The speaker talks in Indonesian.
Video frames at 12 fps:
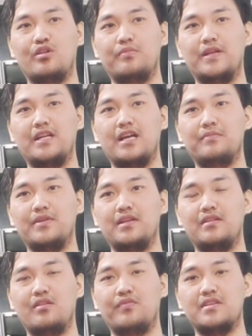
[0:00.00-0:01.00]

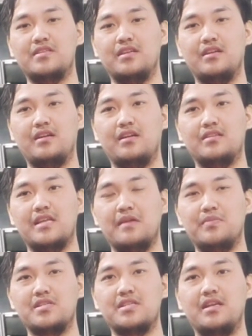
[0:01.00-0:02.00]
kabin-kabin officer saya
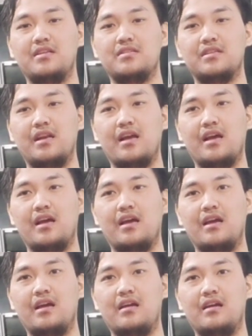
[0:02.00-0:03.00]
bersihin
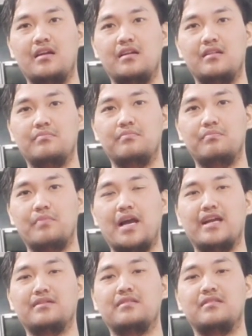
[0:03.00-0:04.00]
setelah
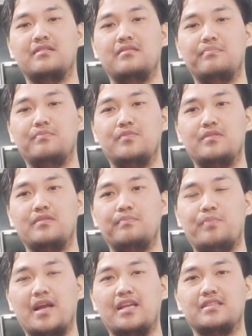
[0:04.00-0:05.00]
makan
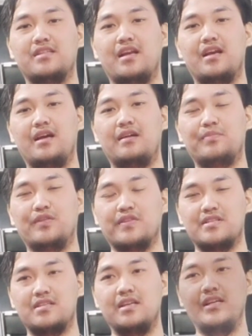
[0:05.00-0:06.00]
pagi setelah
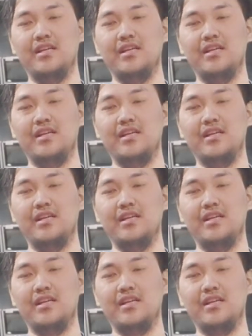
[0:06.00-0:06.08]
breakfast.